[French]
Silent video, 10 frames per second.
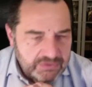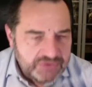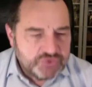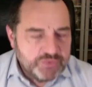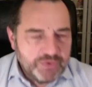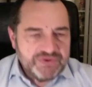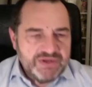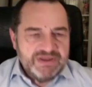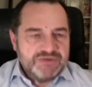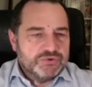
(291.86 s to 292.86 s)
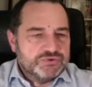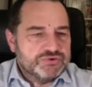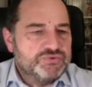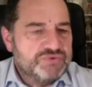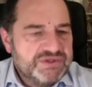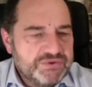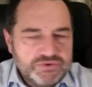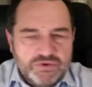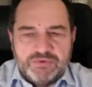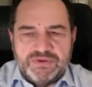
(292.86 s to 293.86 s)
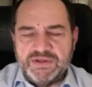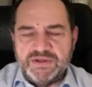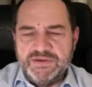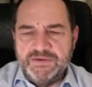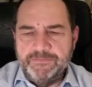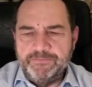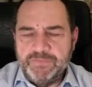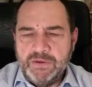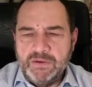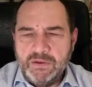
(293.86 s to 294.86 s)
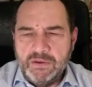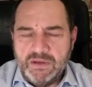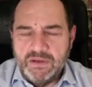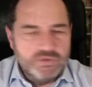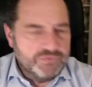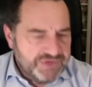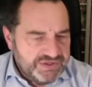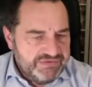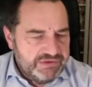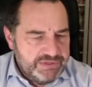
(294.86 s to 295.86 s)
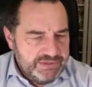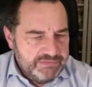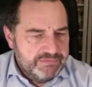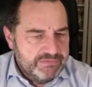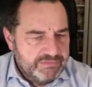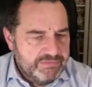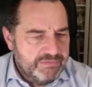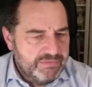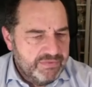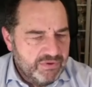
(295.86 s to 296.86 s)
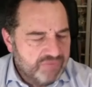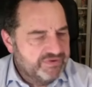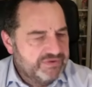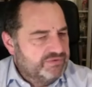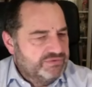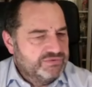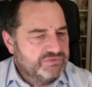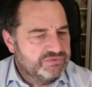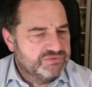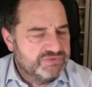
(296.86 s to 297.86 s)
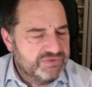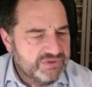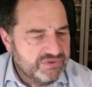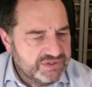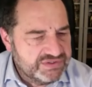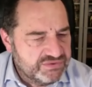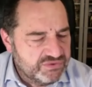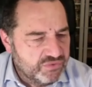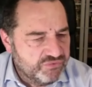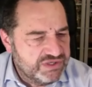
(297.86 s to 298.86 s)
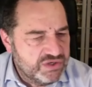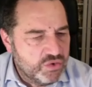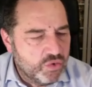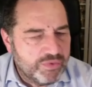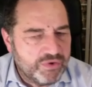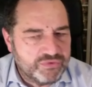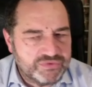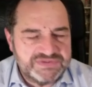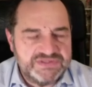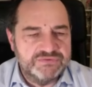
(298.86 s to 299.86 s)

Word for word: euh, insupportable, atroce du 7 octobre dernier, et on traite avec lui. Enfin, euh, qu'est-ce que faut-il comprendre